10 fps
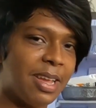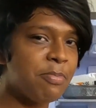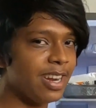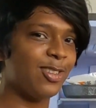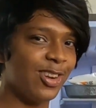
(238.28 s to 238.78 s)
பண்ணல
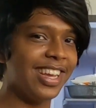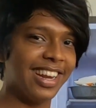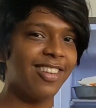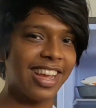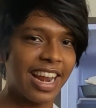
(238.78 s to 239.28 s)
இப்போயும் நான்
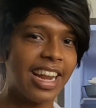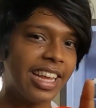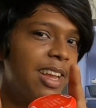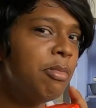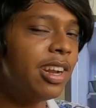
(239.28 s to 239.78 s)
சொல்லிக்கிறேன் ஓகேங்களா
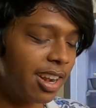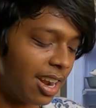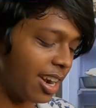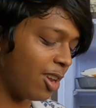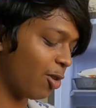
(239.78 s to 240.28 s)
நீங்கள் இமிட்டேட்லாம்